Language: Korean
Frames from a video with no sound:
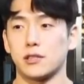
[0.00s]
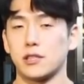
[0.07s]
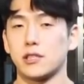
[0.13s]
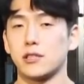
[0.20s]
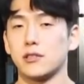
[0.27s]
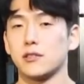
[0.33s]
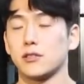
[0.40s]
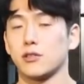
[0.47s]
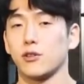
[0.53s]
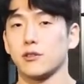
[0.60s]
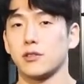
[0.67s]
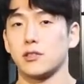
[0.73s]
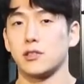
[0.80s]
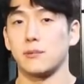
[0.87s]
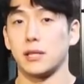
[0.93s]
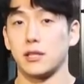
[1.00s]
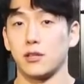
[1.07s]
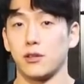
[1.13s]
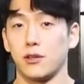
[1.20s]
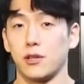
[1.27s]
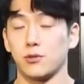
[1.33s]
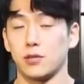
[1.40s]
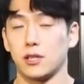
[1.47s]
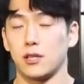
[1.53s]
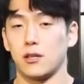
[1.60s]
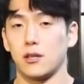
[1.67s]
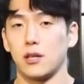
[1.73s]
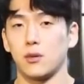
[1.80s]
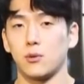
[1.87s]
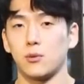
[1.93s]
큰스쿼트를 만들어낸다고
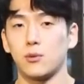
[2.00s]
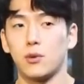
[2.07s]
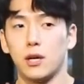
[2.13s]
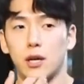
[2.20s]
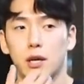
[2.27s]
생각을 하고